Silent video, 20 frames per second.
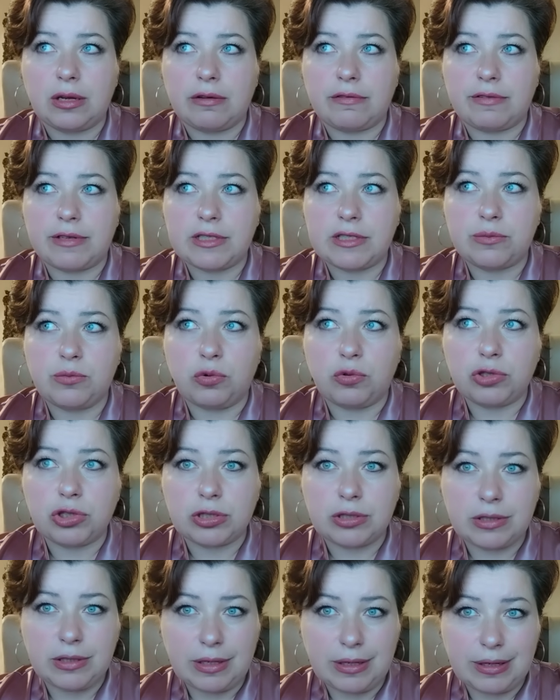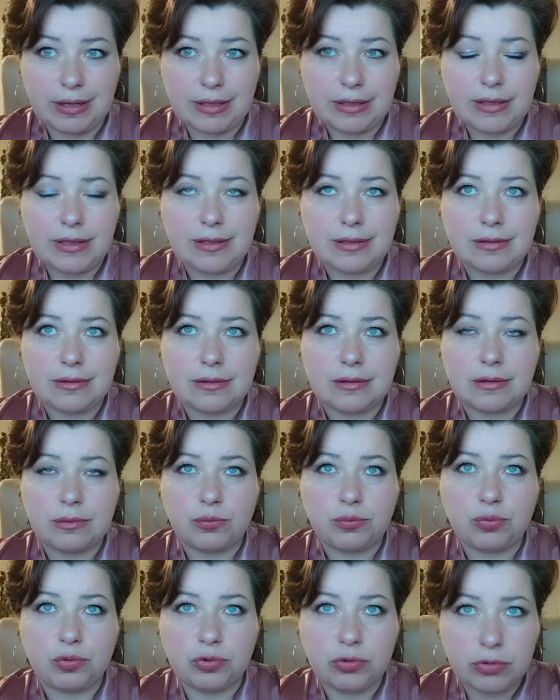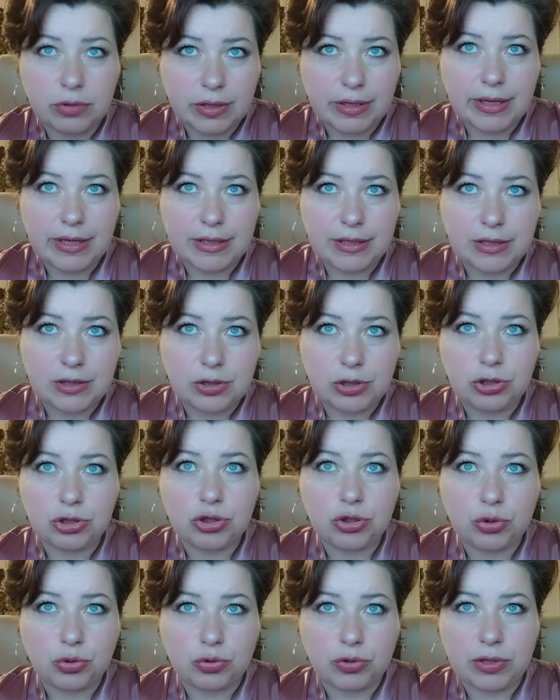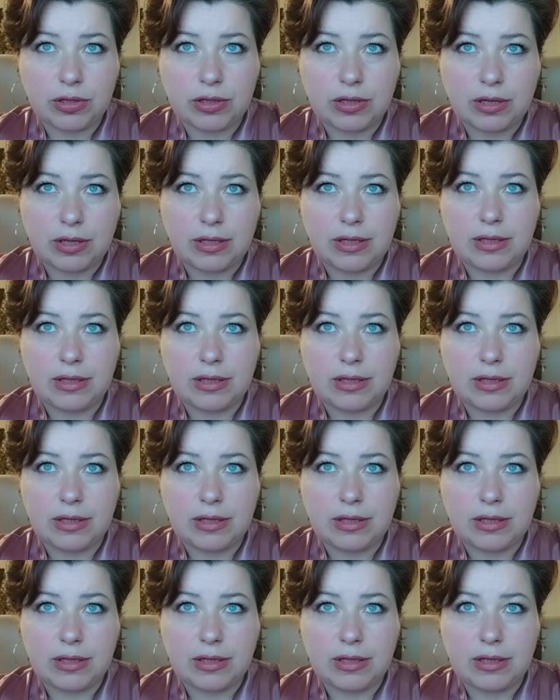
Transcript: Возможны ли они? Будут ли они? И что это?